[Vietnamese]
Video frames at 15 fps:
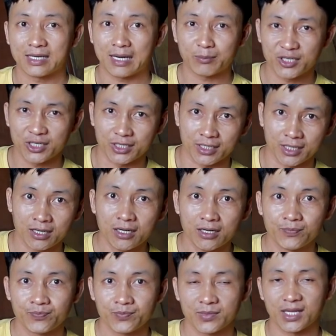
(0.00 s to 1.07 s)
năm sợi gì đó
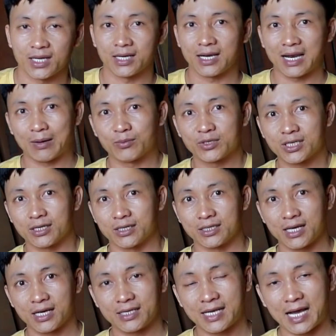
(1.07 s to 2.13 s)
để làm
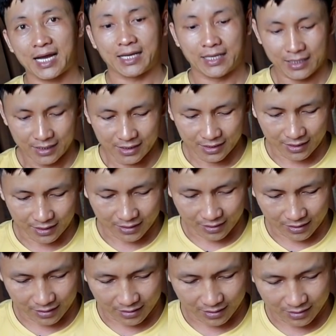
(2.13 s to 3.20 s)
sợi dây dài thì
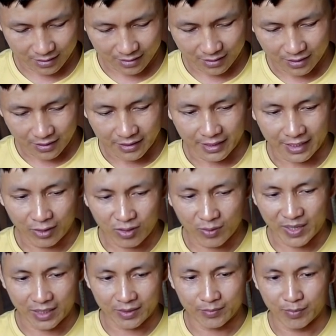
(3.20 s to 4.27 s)
ờ, nếu các
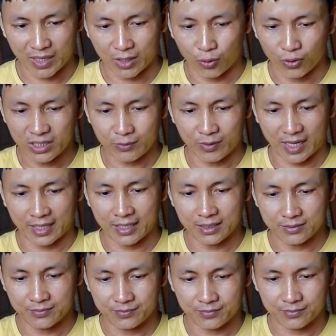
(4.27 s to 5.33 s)
bạn mà nối kiểu này á
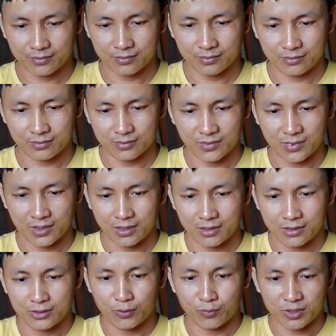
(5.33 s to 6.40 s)

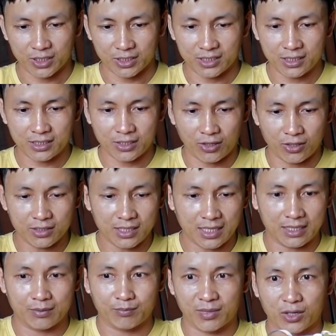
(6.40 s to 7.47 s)
dùng sợi xích chó thế
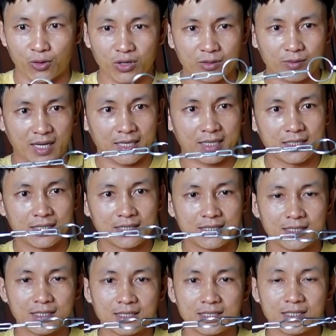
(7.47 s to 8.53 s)
này mà nối kiểu này
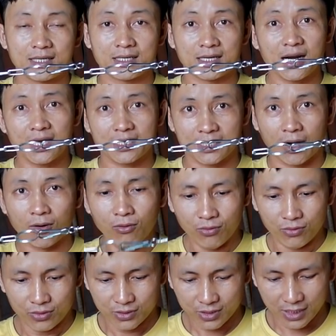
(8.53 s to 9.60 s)
thì rất là xấu.
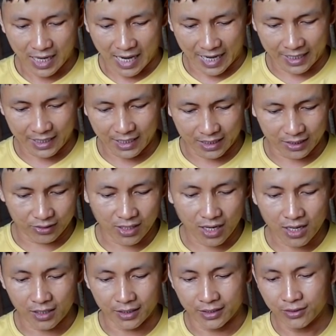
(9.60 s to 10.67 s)
Thứ hai là nó rất
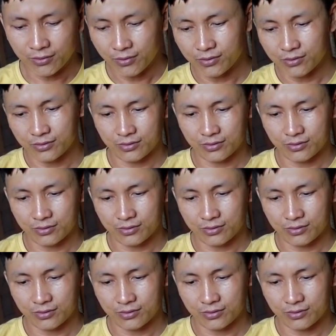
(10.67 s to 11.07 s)
là yếu.